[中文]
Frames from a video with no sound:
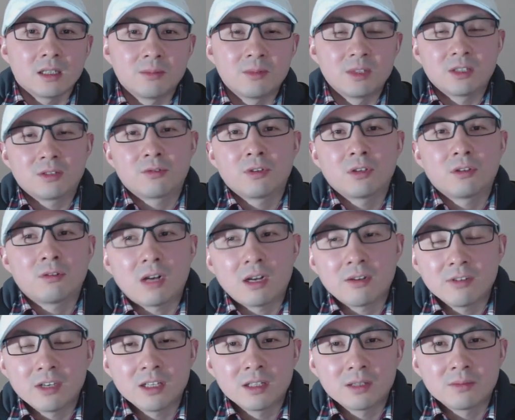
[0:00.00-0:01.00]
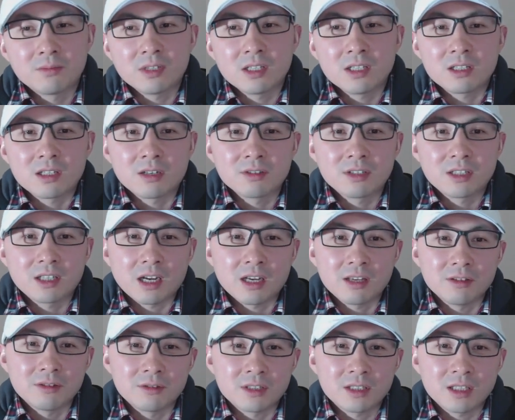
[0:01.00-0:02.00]
那么对华为的不利消息，
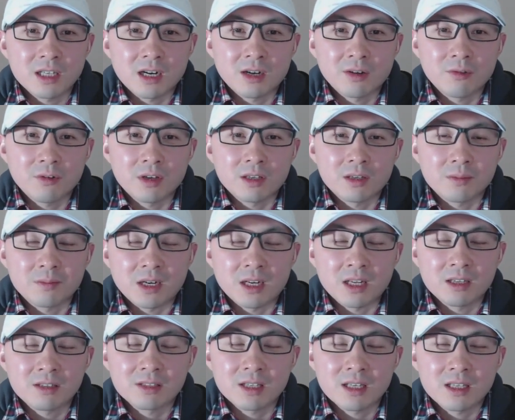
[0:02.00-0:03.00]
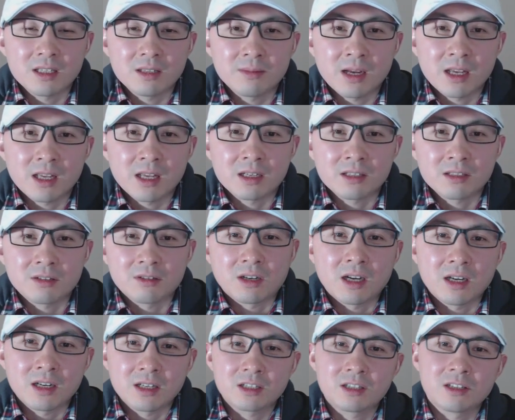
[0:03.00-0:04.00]
还有下个月本来要在西班牙召
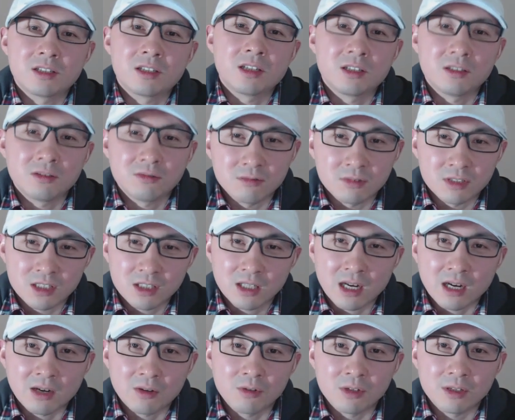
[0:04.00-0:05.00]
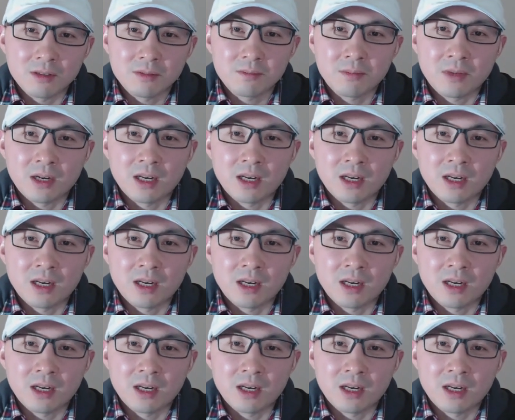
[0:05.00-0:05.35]
开世界的 5G 大会，